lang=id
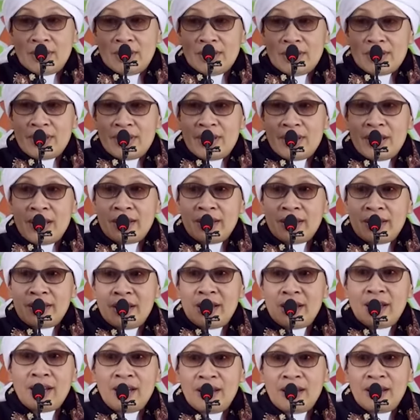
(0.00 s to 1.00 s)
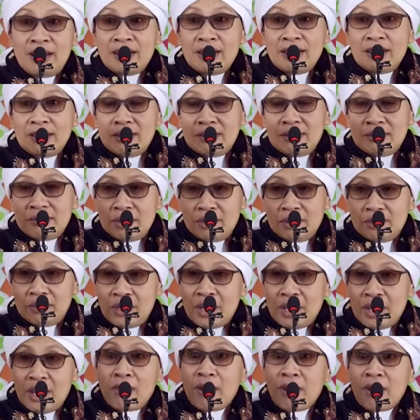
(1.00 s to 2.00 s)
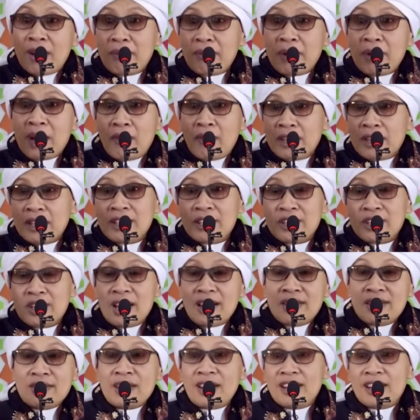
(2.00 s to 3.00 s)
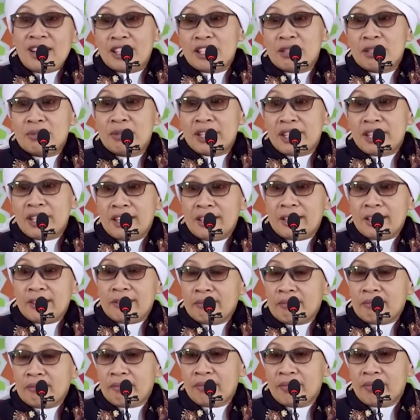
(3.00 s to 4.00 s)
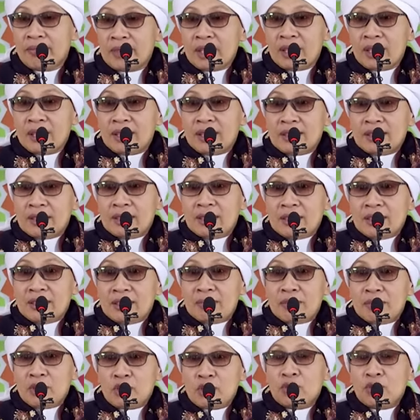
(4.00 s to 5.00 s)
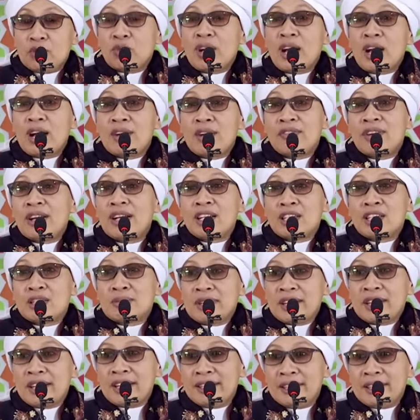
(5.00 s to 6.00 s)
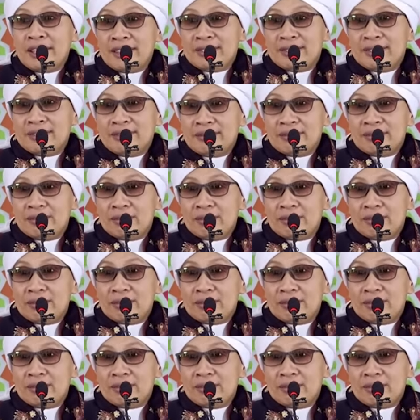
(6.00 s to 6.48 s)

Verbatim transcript: wasiatnya, biaya perawatan jenazah dan sebagainya. Maksudnya untuk kafan dan sebagainya.